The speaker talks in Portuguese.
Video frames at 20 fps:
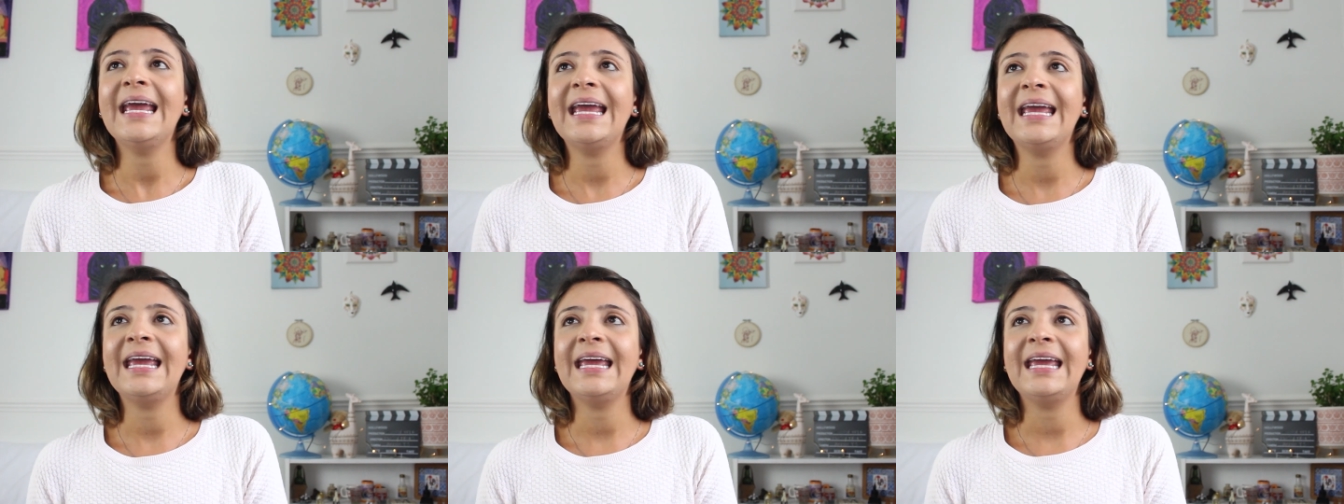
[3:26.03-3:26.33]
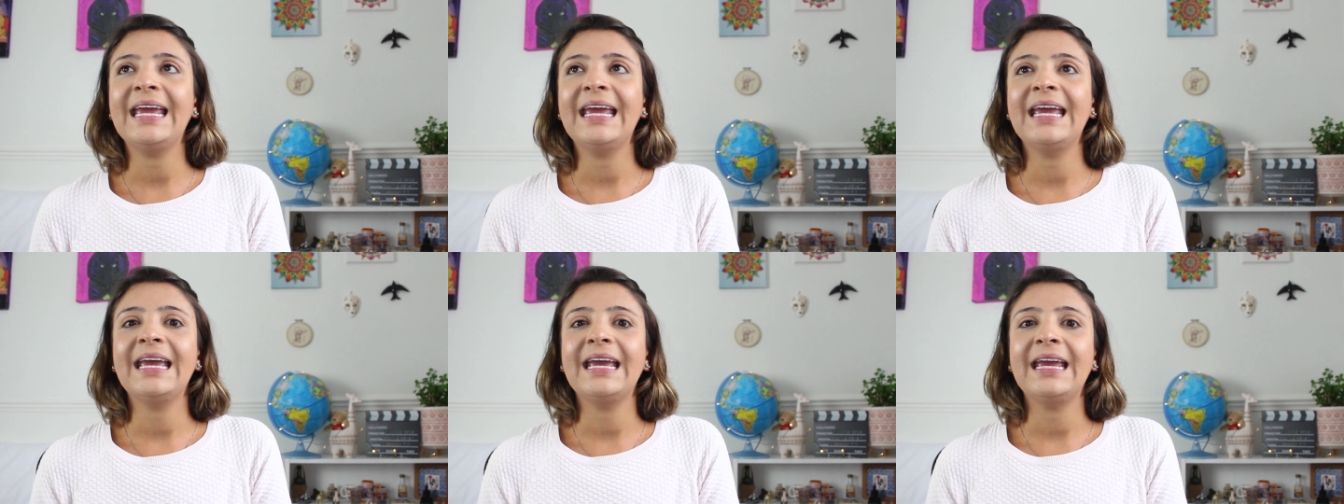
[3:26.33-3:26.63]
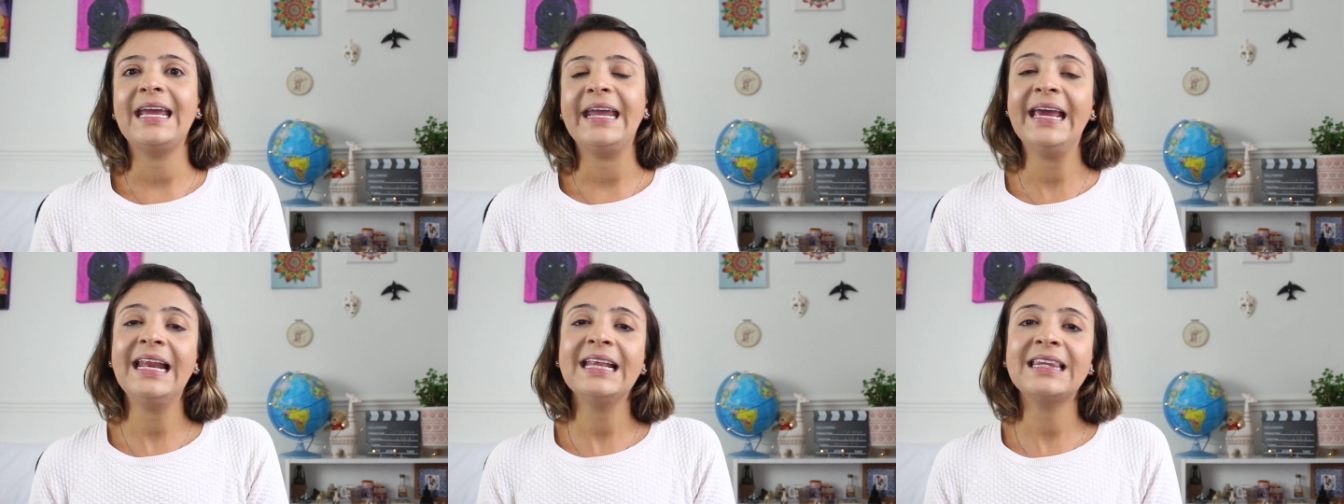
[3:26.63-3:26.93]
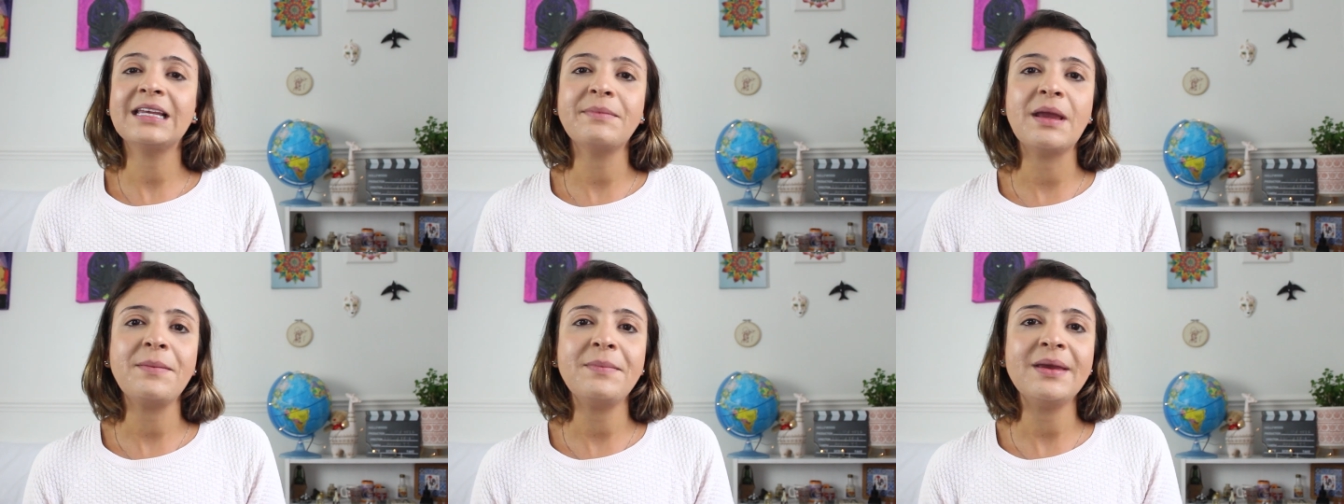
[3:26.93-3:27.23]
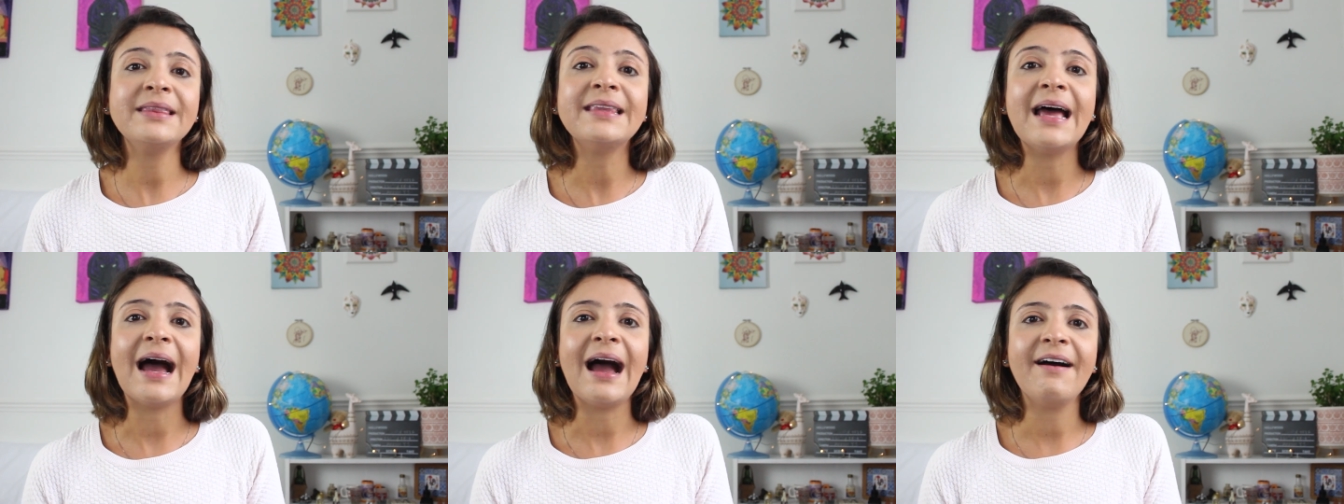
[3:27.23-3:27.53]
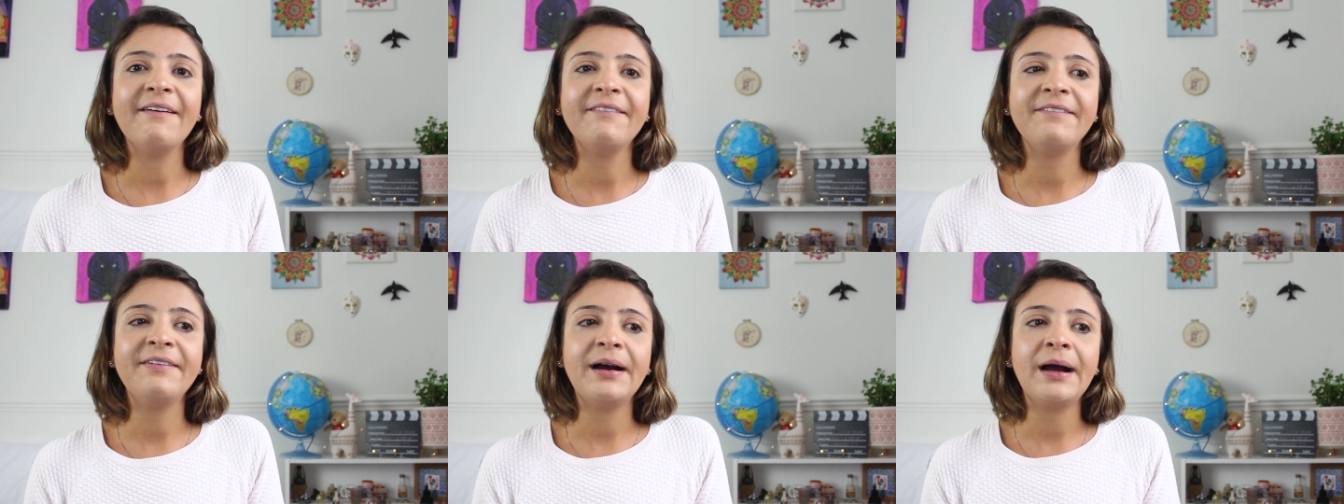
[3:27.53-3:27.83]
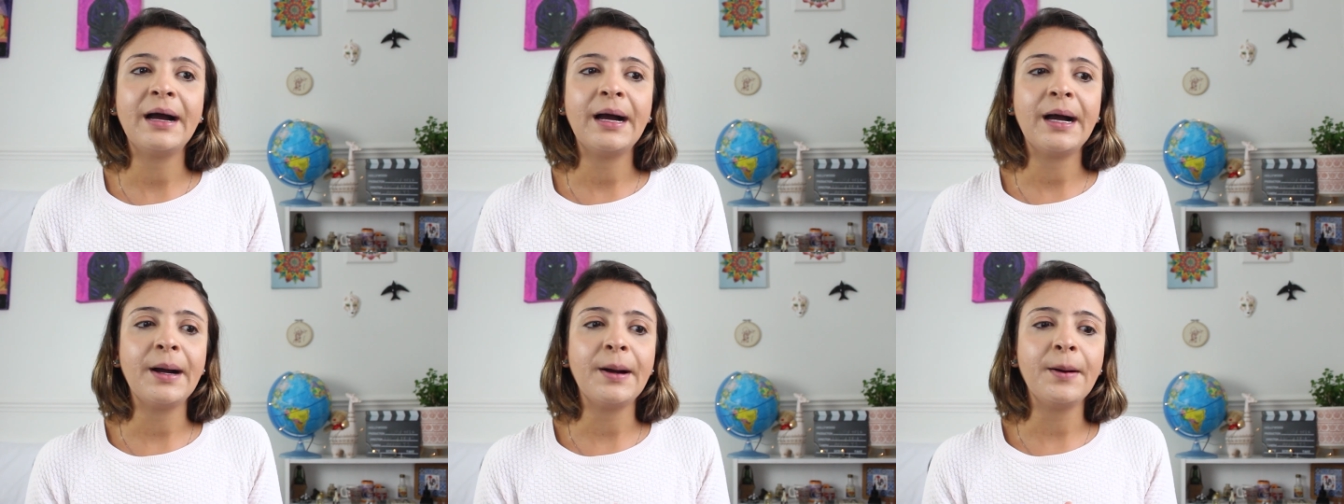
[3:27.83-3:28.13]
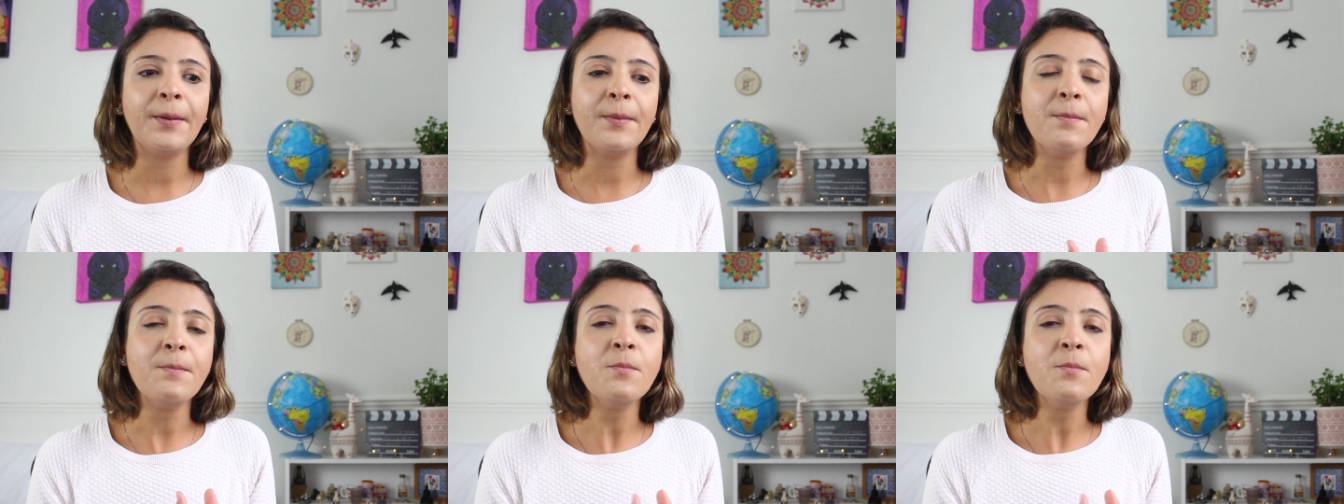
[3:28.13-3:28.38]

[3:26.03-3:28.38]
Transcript: é, ele também me dava